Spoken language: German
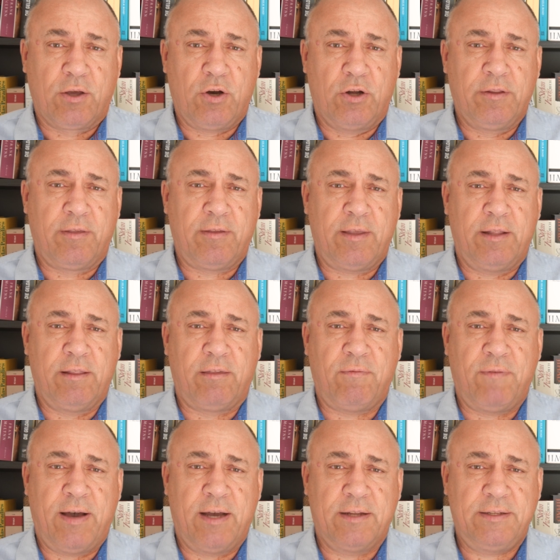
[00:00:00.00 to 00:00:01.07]
Konstanz
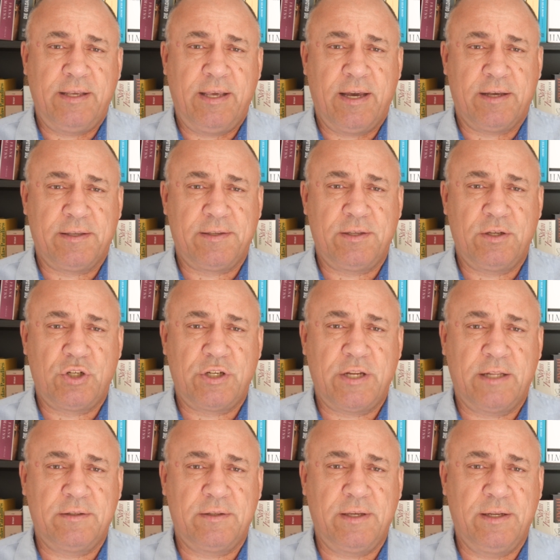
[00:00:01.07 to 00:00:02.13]
war die erste
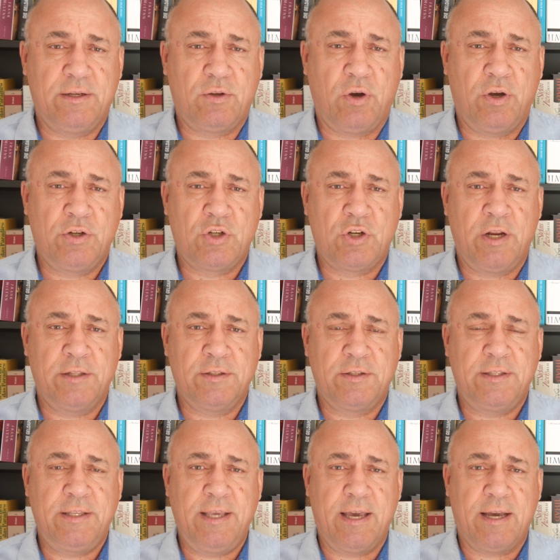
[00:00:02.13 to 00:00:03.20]
Stadt in Deutschland,
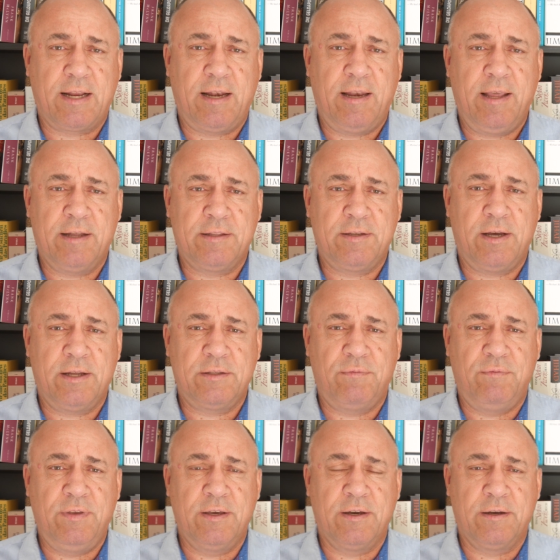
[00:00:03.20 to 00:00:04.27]
Deutschland, die erklärt
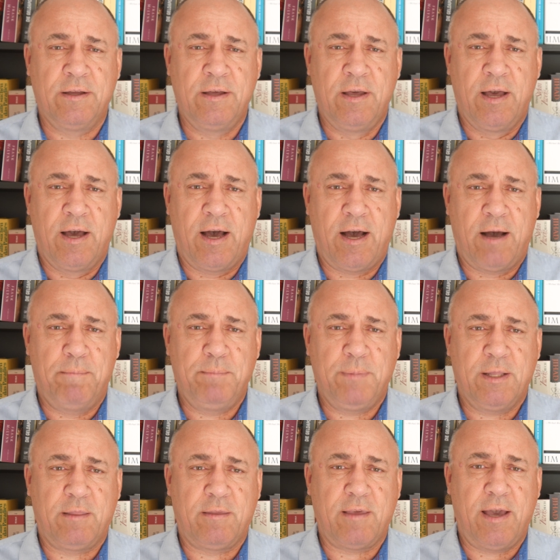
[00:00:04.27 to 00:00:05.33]
hat, wir haben
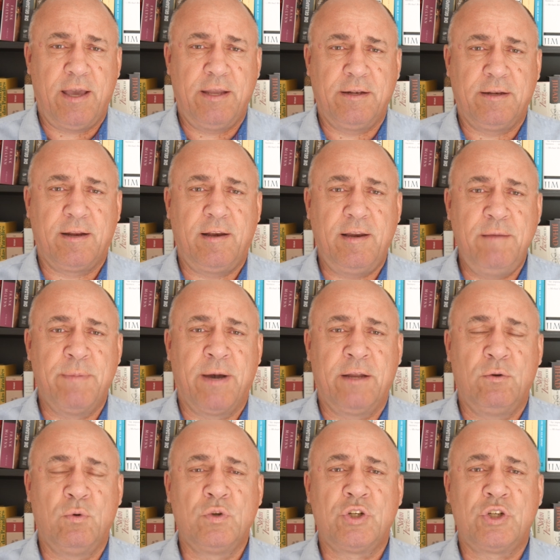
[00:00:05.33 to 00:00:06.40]
jetzt einen
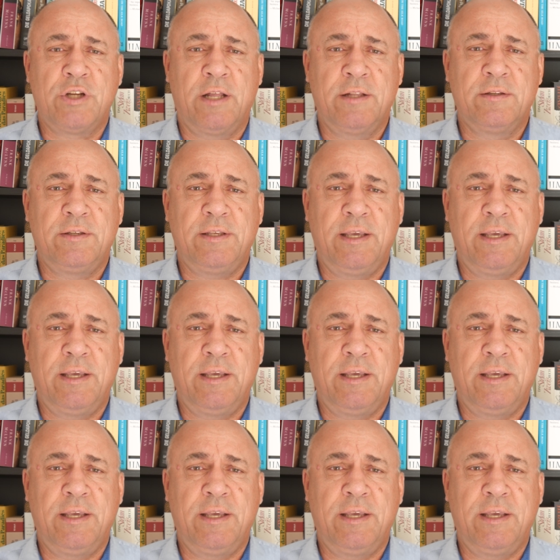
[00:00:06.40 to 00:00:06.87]
Klimanotstand.